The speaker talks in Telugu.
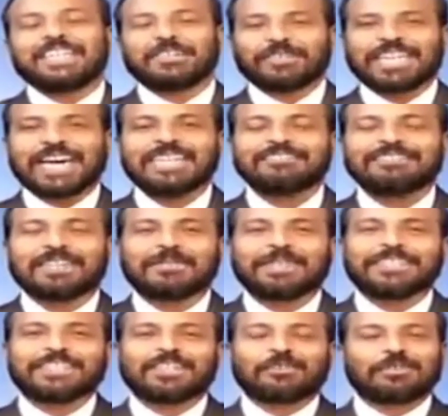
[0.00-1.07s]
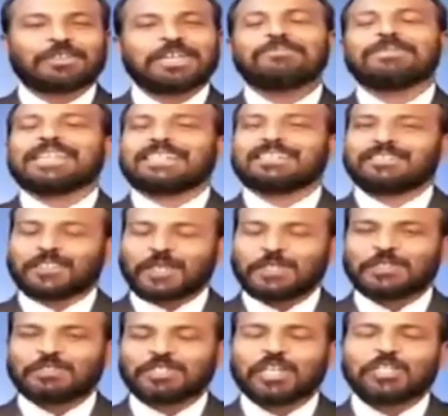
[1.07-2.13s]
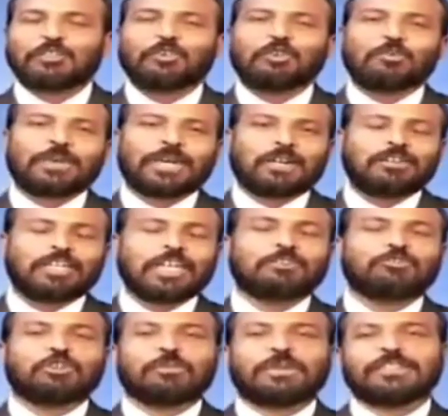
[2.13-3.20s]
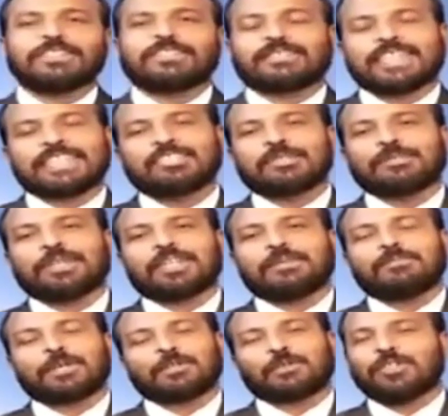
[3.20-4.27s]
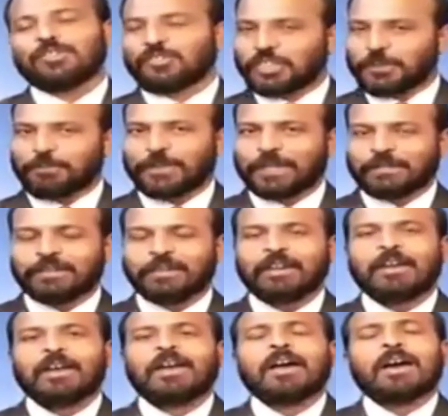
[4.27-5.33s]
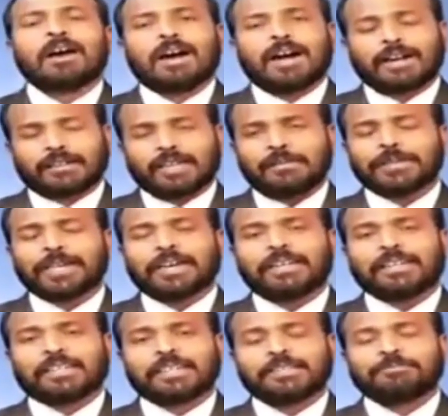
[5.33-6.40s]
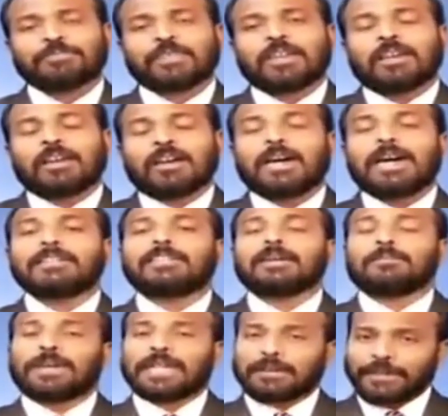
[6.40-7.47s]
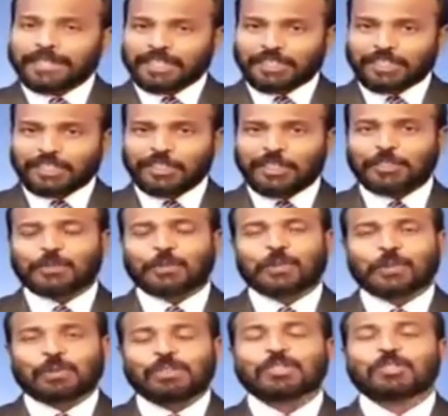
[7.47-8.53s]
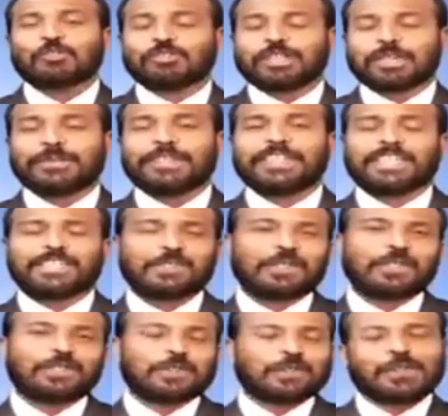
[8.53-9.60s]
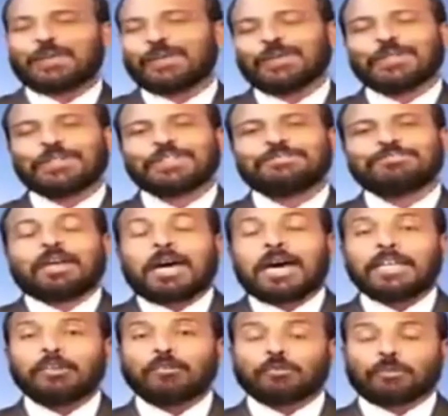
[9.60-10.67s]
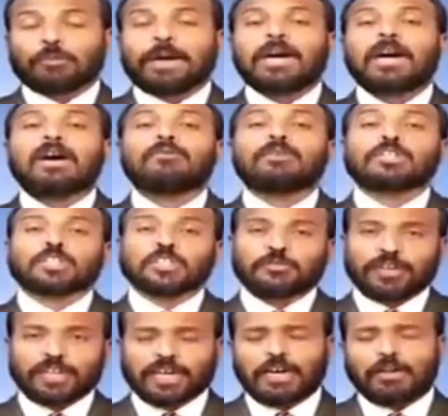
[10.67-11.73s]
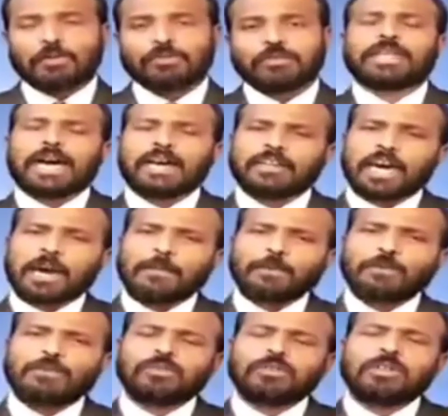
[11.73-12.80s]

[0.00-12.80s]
ఈ ఉదాహంతం అంతా కూడా మనకు తెలుసు ఎన్నో మార్లు ఎంతోమంది శ్రేష్టమైన భక్తులు చెప్పారు ఆదాము గారికి అంత బలమైన ఏదేని తోటలో సుందరమైన ఏదేని తోటలో అన్ని మహావృక్ష ఫలాలు దాదాపు